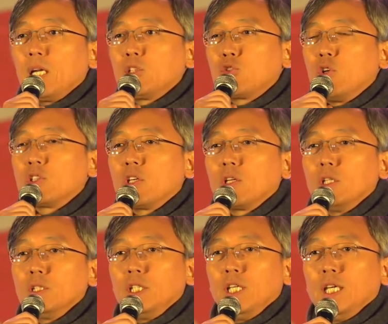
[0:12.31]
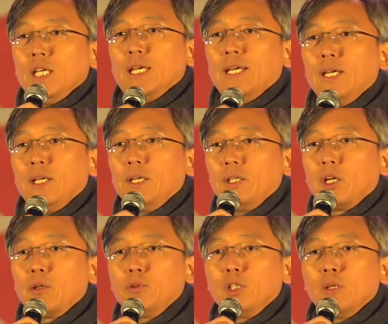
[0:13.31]
날이 추워서 그런지
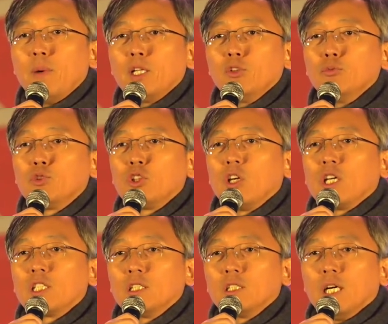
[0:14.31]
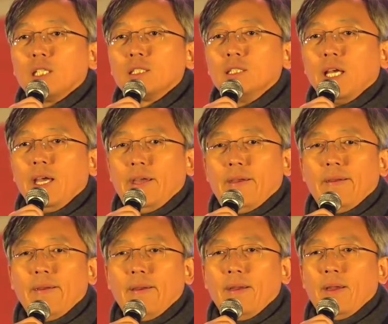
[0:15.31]
예, 여러분들이 많이 움츠려 계시는 것 같은데